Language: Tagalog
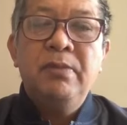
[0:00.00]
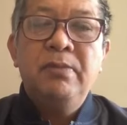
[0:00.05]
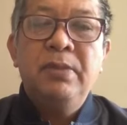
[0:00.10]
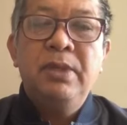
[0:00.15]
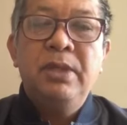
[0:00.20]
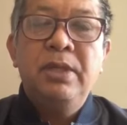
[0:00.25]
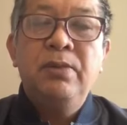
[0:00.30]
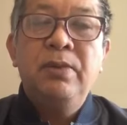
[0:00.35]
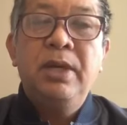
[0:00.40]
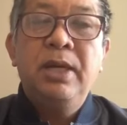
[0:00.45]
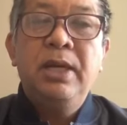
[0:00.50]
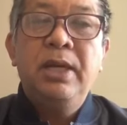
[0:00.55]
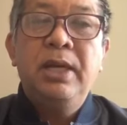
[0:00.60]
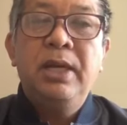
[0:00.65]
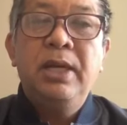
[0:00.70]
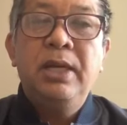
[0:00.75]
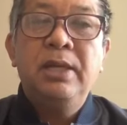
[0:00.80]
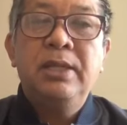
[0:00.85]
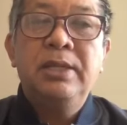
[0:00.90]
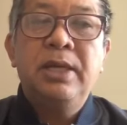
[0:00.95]

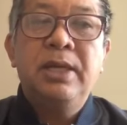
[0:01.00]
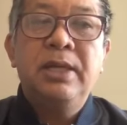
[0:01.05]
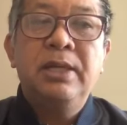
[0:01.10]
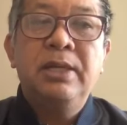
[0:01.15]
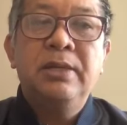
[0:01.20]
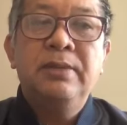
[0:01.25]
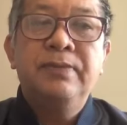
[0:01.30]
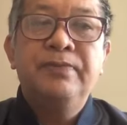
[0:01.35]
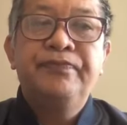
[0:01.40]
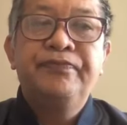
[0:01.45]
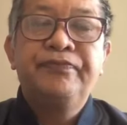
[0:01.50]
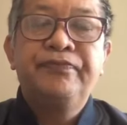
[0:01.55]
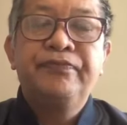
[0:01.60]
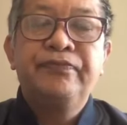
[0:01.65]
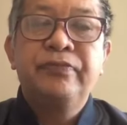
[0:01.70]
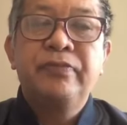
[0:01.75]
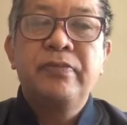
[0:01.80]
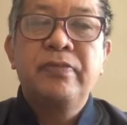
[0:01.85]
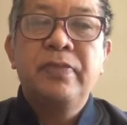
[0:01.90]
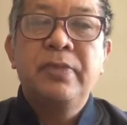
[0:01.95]
Maniwala kayo sa akin.
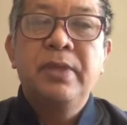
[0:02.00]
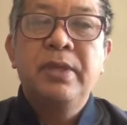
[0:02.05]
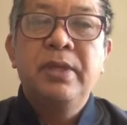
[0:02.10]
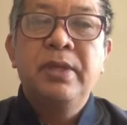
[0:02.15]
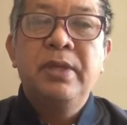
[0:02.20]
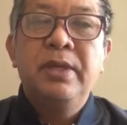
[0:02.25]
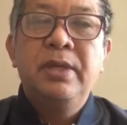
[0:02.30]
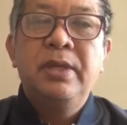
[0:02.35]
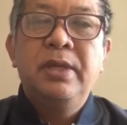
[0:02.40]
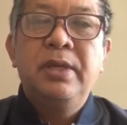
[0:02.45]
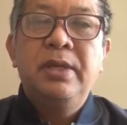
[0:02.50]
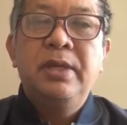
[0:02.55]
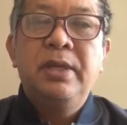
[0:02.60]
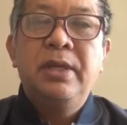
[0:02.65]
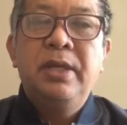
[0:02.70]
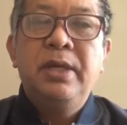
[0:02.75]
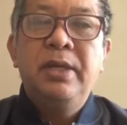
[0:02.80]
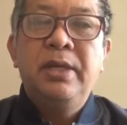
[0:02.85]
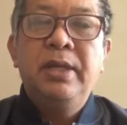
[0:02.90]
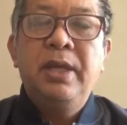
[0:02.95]

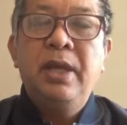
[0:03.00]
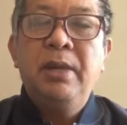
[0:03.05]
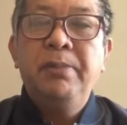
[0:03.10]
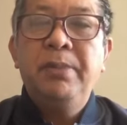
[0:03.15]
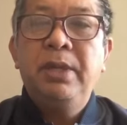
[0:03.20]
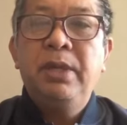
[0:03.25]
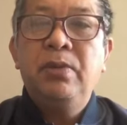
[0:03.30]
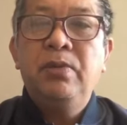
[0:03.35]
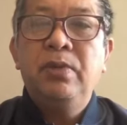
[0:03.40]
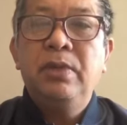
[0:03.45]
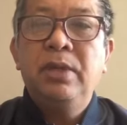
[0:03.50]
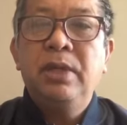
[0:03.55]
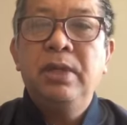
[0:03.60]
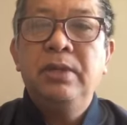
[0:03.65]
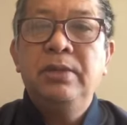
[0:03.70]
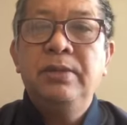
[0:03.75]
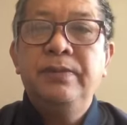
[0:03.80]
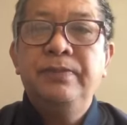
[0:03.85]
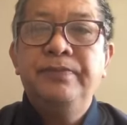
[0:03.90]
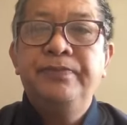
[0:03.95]
Ang dami ko ng